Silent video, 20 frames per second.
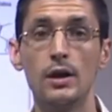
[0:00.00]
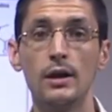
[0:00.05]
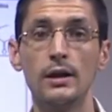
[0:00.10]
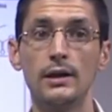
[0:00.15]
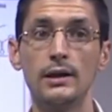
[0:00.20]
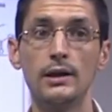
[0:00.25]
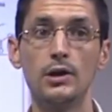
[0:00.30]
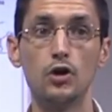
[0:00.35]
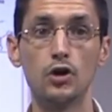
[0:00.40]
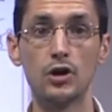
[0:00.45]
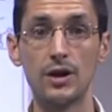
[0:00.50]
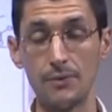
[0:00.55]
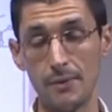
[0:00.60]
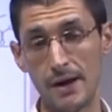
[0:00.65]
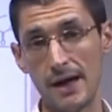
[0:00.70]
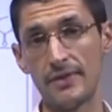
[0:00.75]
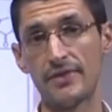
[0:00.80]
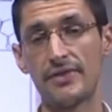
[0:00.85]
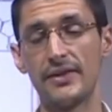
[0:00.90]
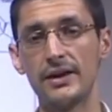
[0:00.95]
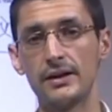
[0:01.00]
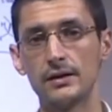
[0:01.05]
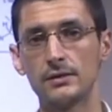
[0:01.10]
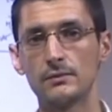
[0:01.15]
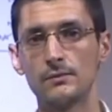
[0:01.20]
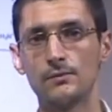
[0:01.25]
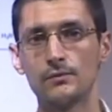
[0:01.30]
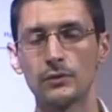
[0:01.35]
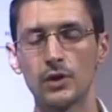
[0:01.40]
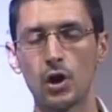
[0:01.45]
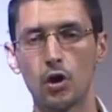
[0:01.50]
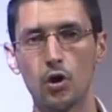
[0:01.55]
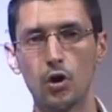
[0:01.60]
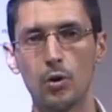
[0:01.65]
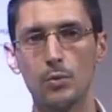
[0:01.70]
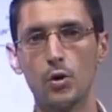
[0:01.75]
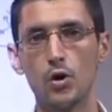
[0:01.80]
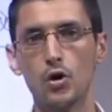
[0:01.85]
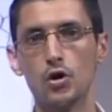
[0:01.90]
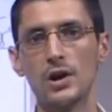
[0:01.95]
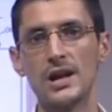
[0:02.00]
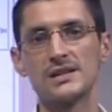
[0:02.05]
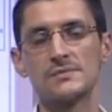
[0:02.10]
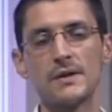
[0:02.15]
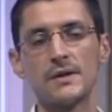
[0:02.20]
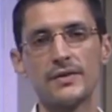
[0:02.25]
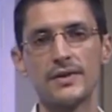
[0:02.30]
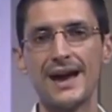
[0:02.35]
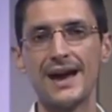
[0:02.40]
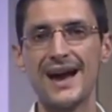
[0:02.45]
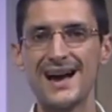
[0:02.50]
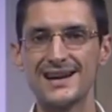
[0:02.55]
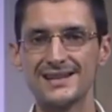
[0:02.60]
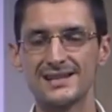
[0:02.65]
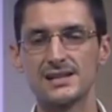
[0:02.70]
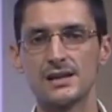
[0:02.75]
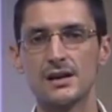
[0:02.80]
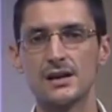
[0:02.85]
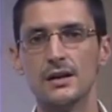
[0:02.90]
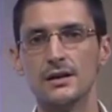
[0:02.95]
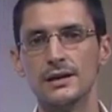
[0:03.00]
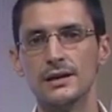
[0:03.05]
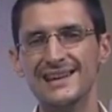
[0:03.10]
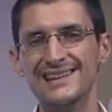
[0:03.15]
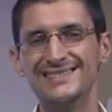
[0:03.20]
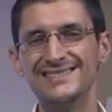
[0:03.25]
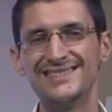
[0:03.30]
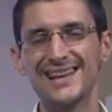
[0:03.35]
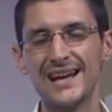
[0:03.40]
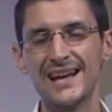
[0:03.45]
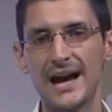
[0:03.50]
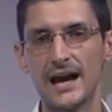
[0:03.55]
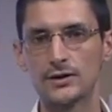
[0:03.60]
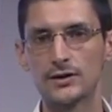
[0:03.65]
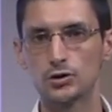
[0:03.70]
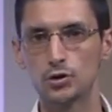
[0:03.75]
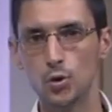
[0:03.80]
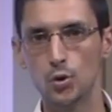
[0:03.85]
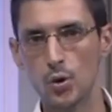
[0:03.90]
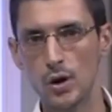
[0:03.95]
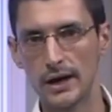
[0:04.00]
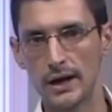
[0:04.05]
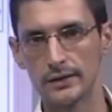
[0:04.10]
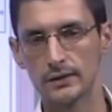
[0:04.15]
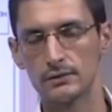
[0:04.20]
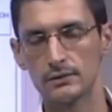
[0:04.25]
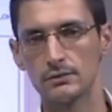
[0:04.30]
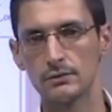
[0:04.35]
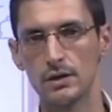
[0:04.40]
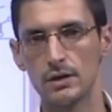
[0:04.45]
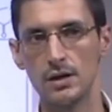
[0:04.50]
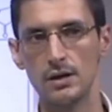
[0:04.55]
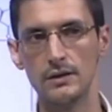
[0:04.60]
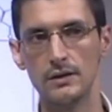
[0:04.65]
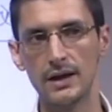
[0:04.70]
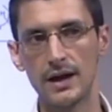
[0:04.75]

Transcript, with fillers: eh, lo que va a hacer, como las BCAAs interactúan y,